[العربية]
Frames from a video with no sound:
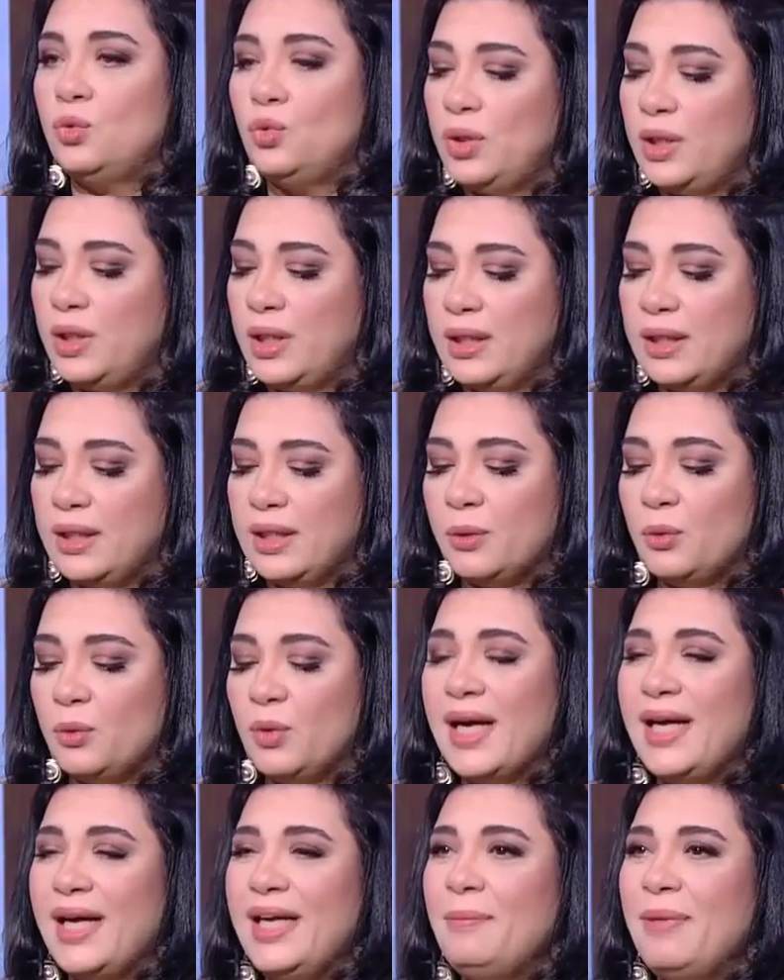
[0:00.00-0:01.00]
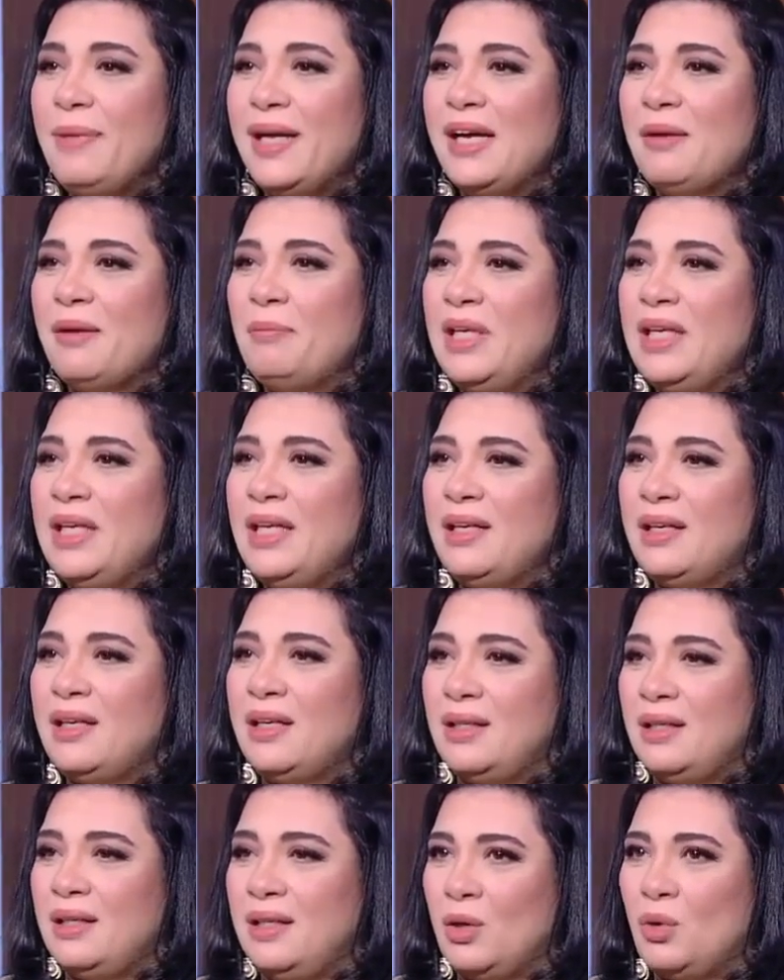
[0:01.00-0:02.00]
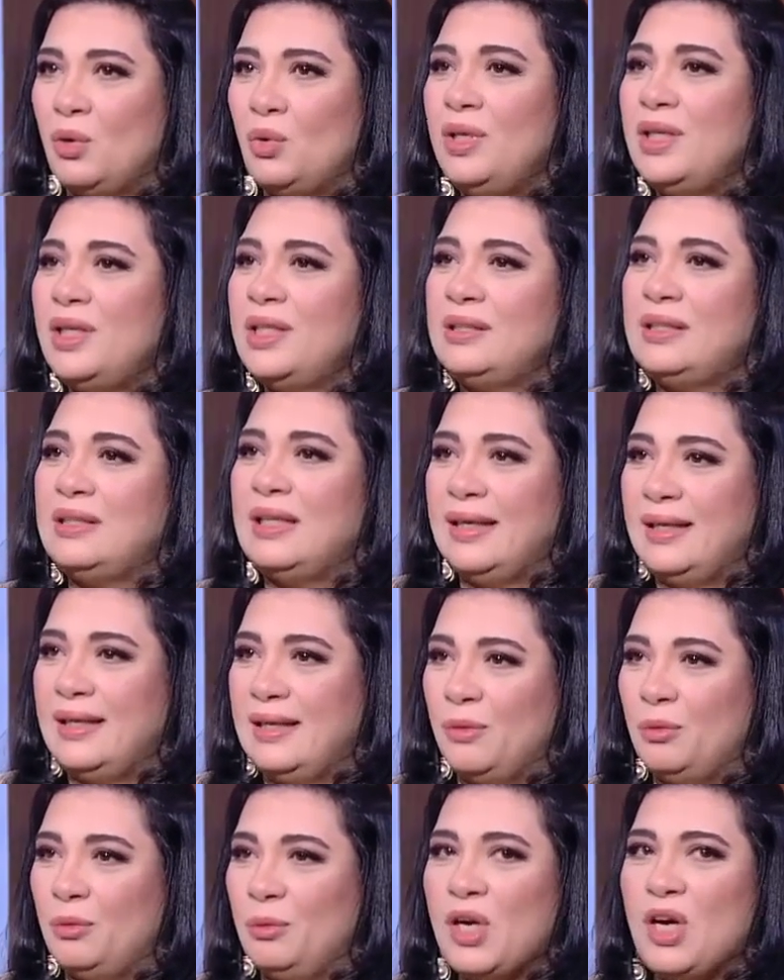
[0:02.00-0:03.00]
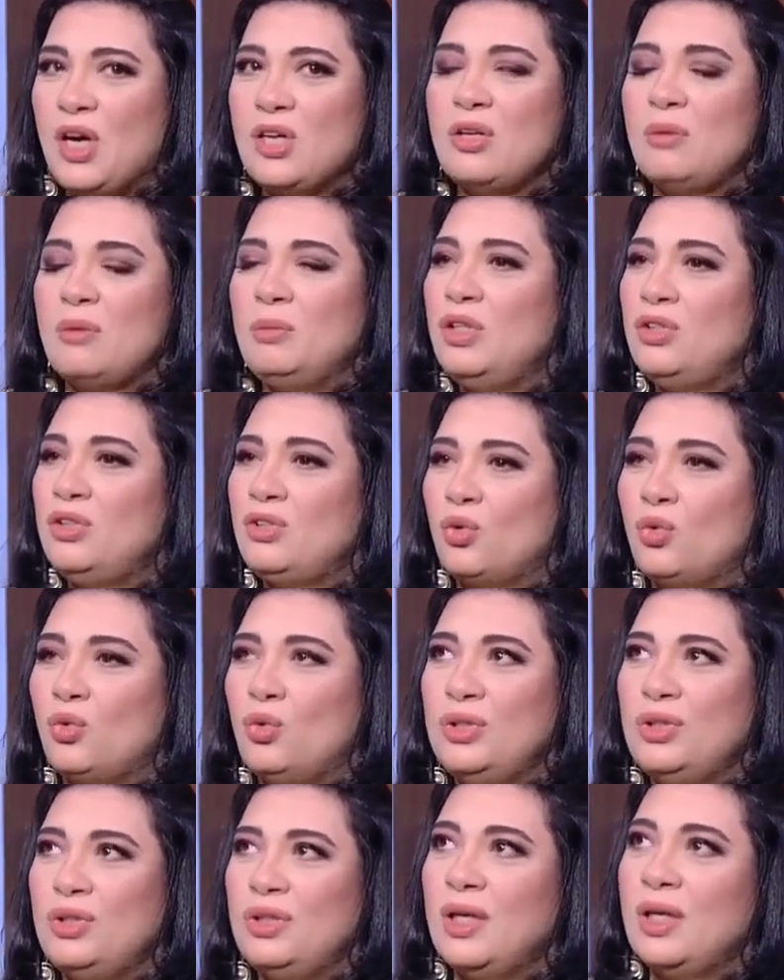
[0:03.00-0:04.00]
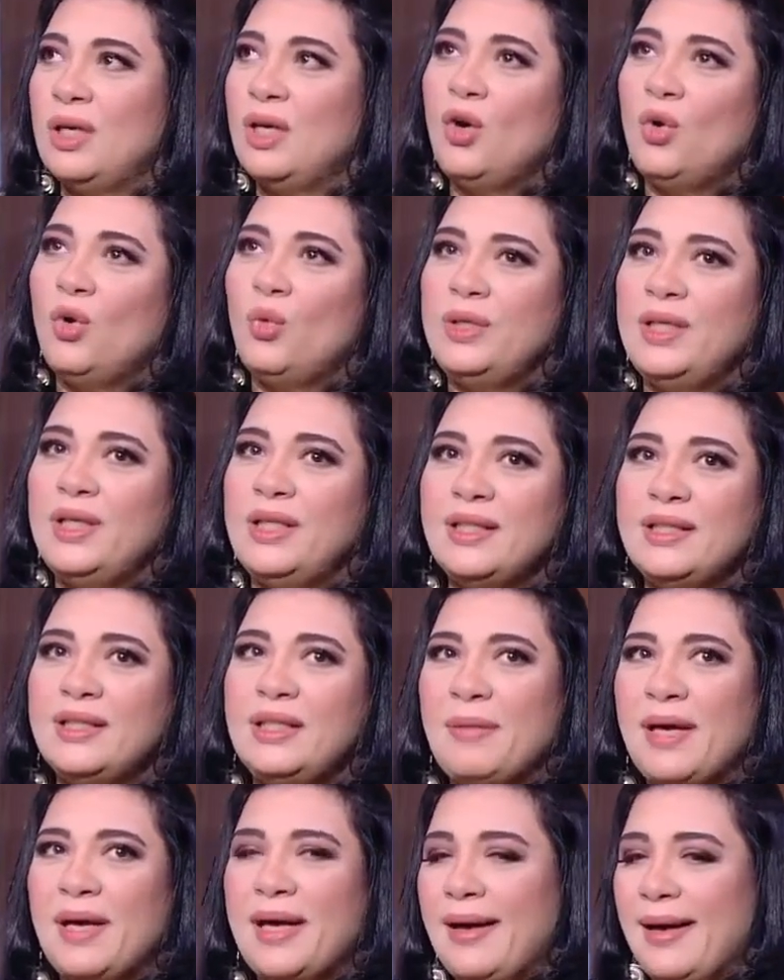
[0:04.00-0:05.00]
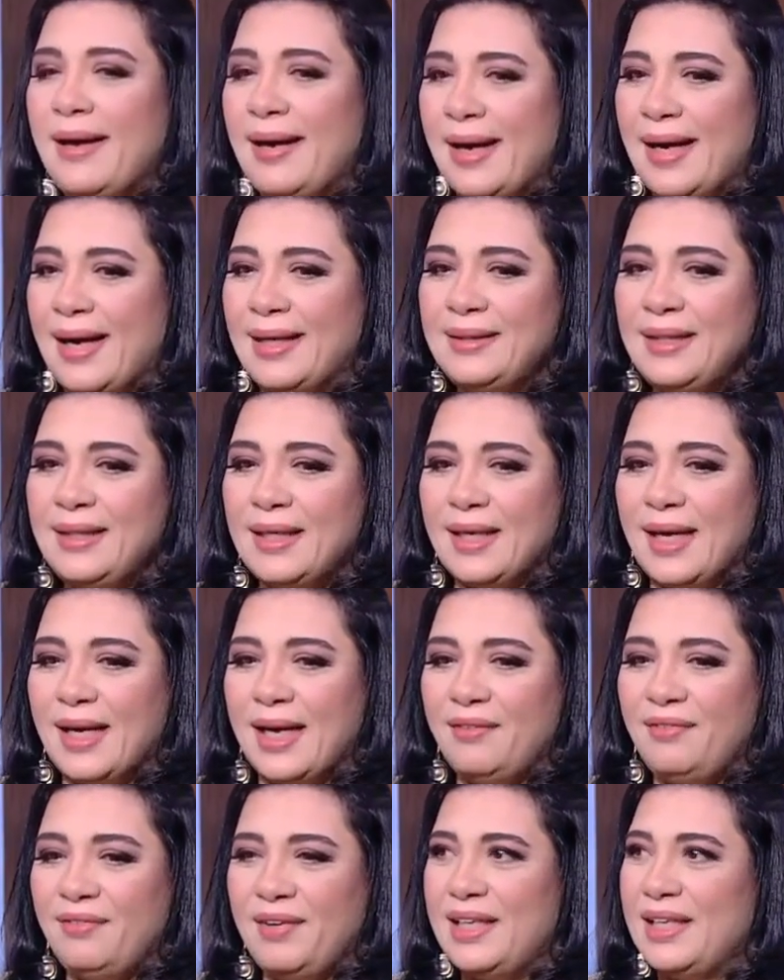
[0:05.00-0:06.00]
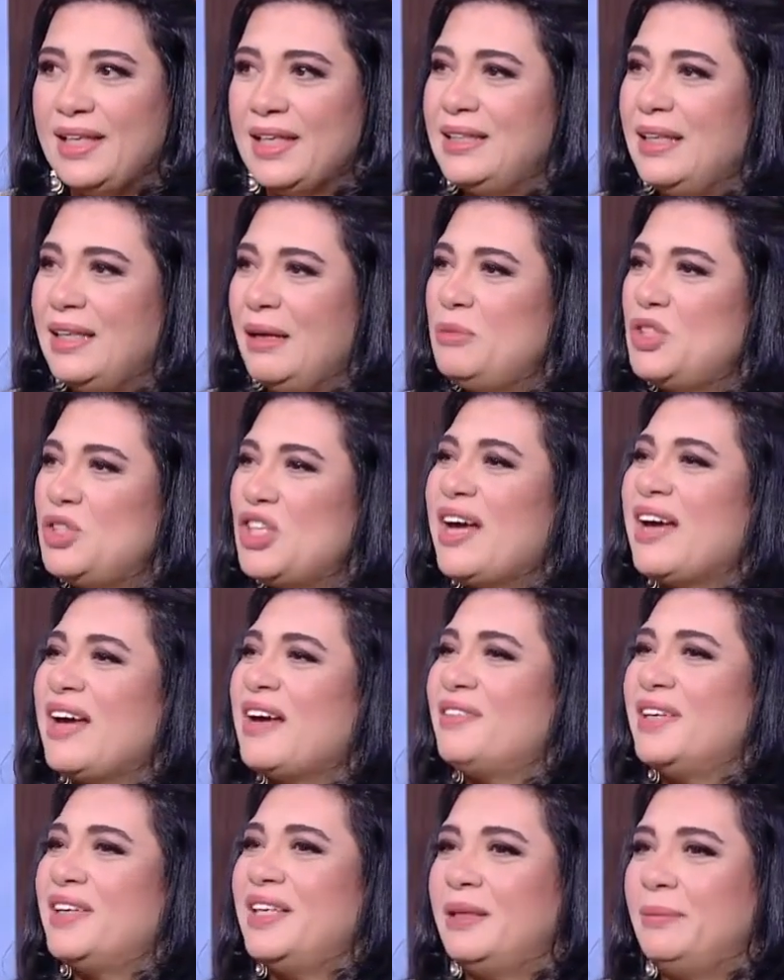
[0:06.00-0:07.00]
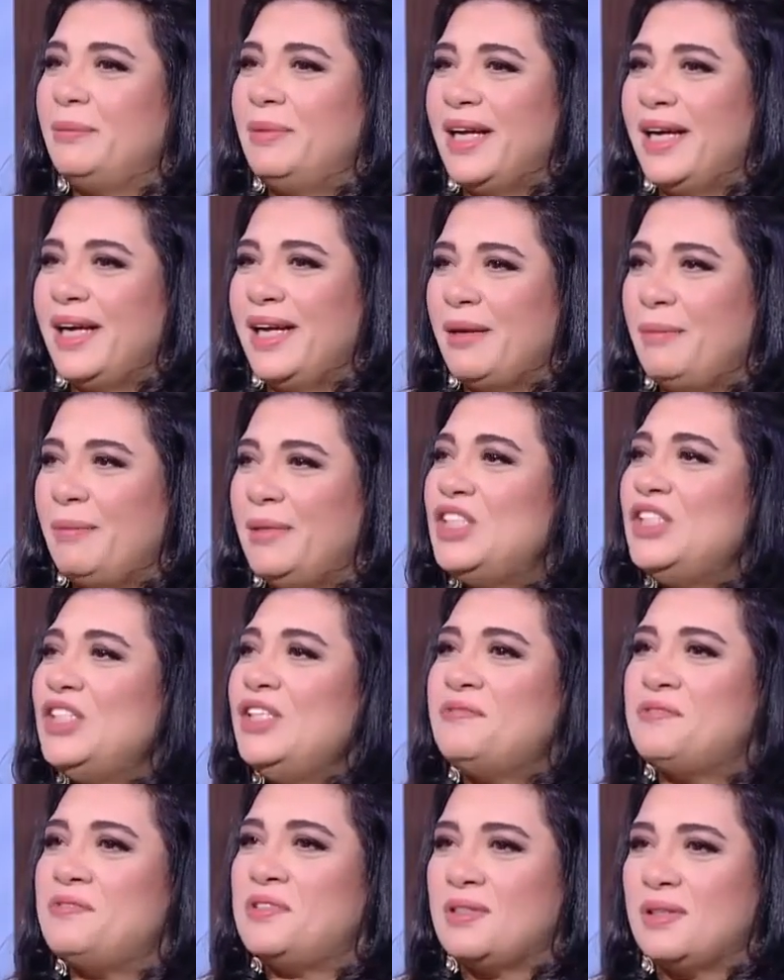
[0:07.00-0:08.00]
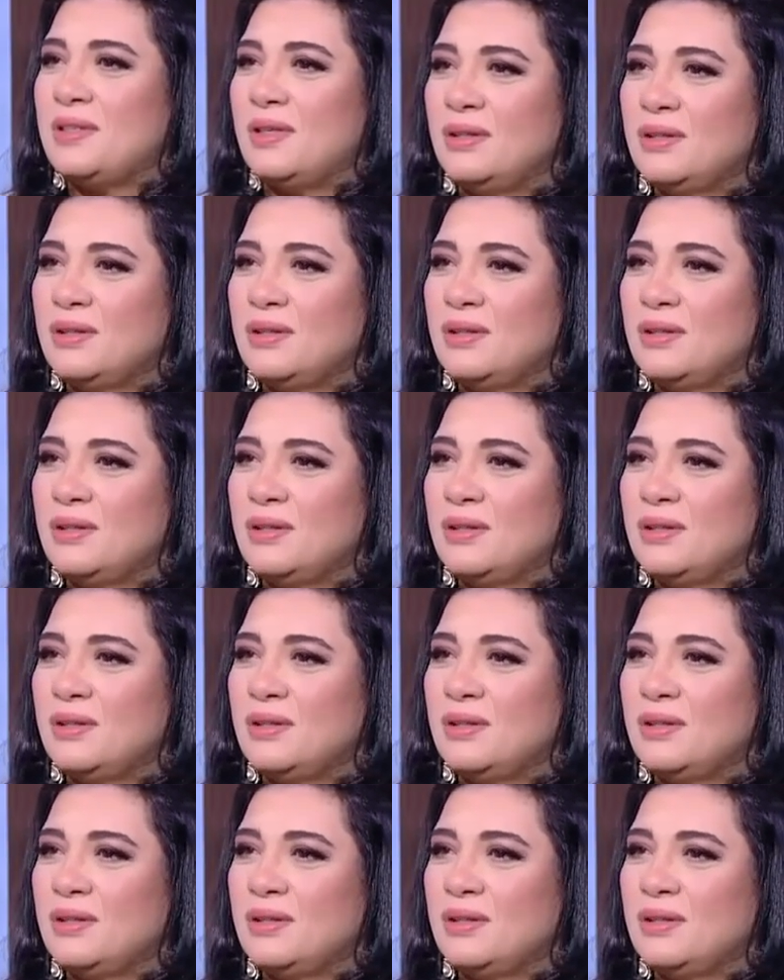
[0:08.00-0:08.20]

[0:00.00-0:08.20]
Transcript: نقول ان وخلي بالك من الخلق الضيق ومن عصبيتك وان وان انت تبقى عندك عارفه انعدام شغف كده بالحاجه ماليش نفس